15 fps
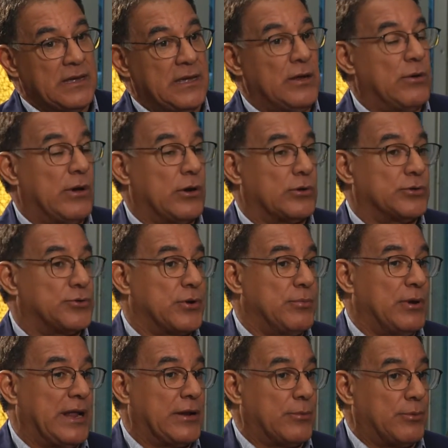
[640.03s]
Y luego
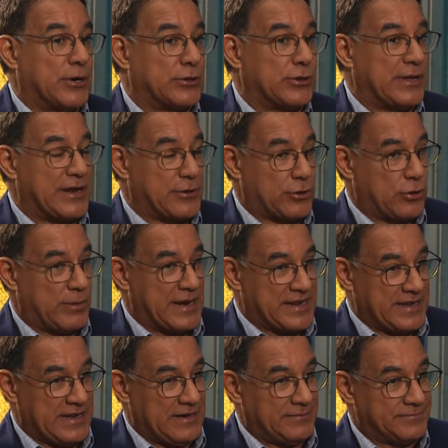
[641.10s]
construimos el aeropuerto de Arroyo
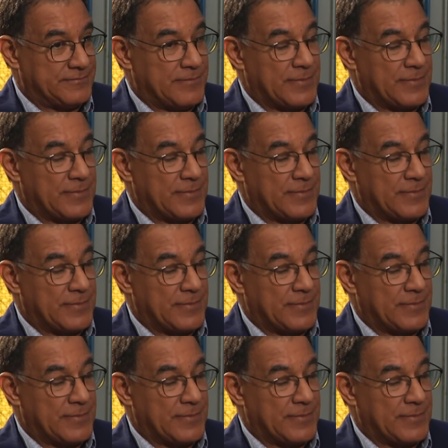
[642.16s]
Barril.